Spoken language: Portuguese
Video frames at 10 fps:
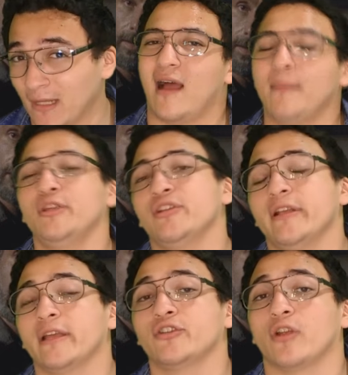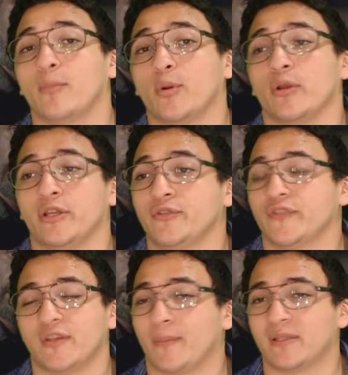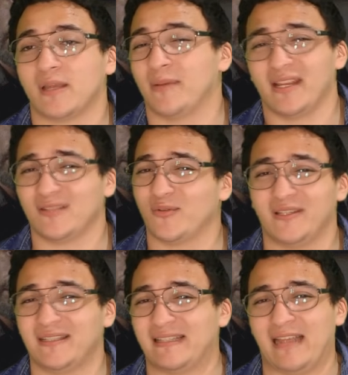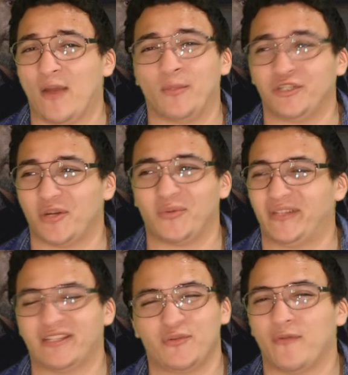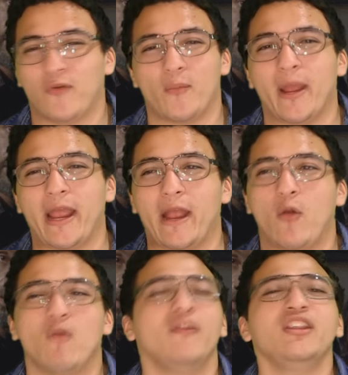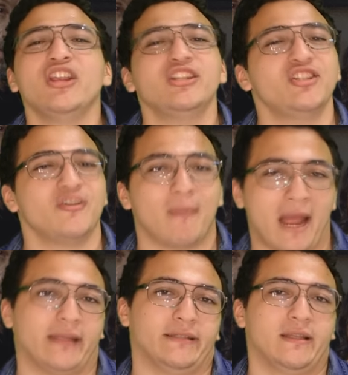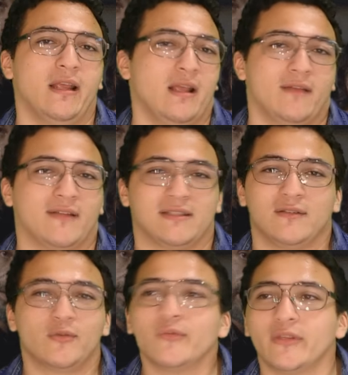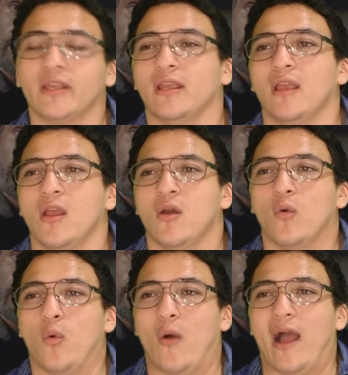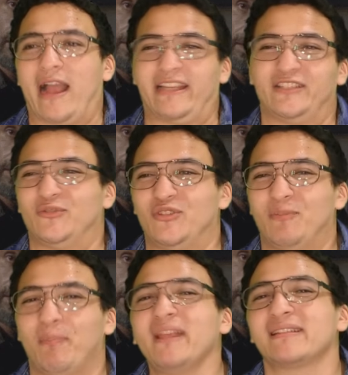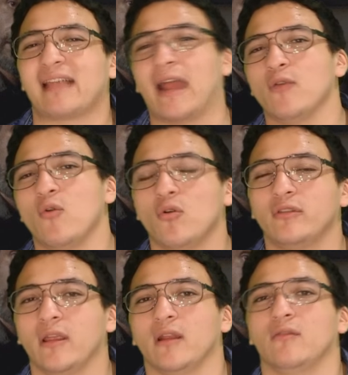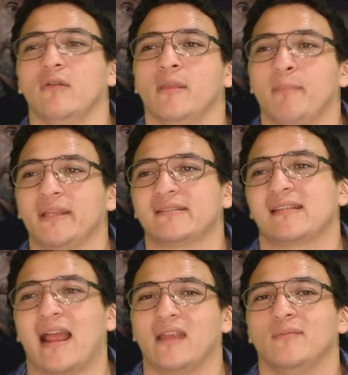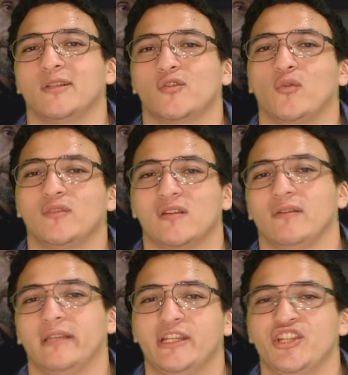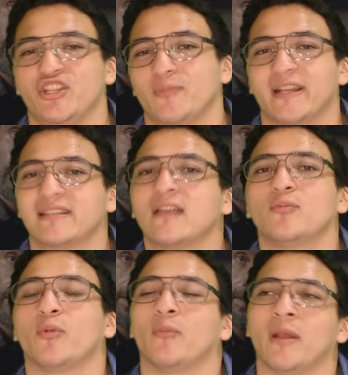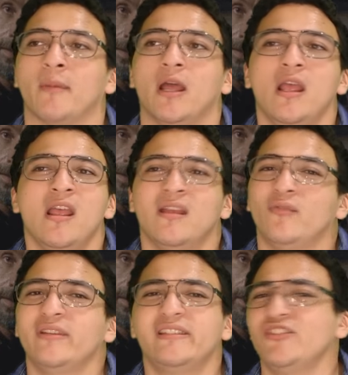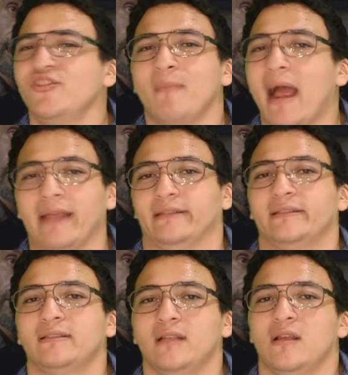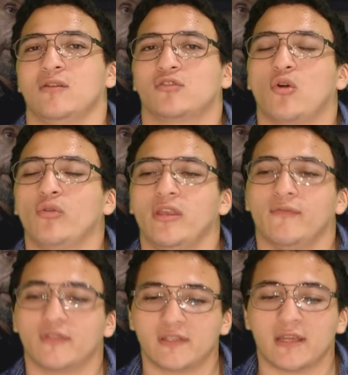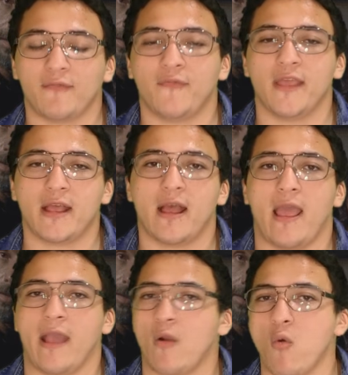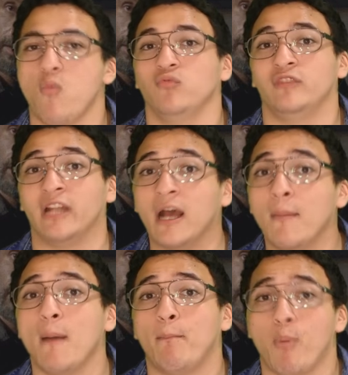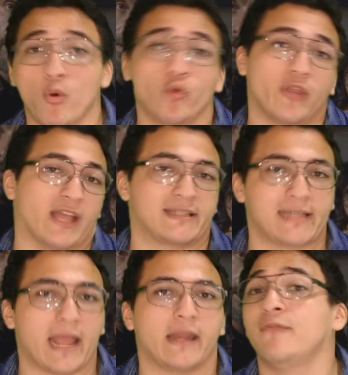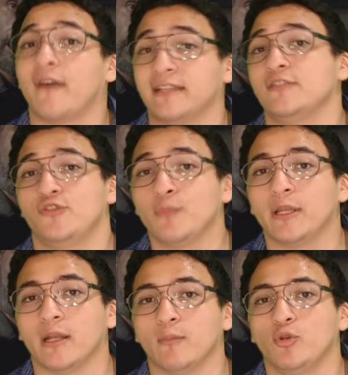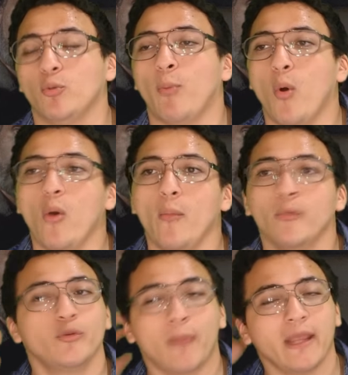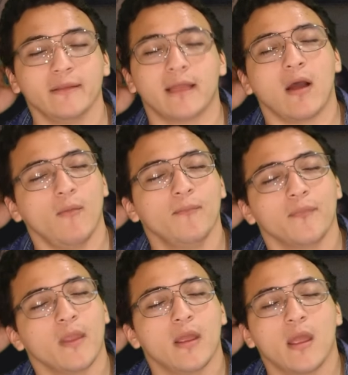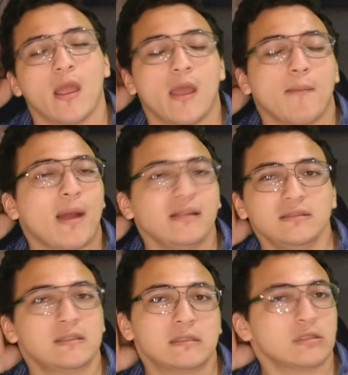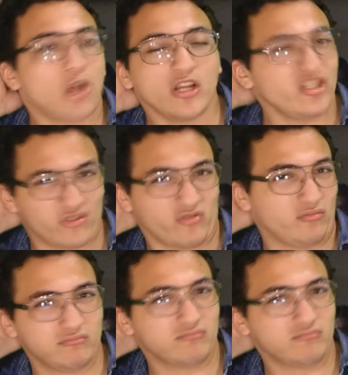À medida que a história progride, você percebe que as coisas realmente acontecem de uma forma conveniente demais, fazendo com que o, a questão de pensar em um roteiro e pensar em uma solução inteligente para certo problema não existe mais. Só o que você fica é com um drama puro que a série faz isso de maneira muito boa, muito bem e tal, mas só isso.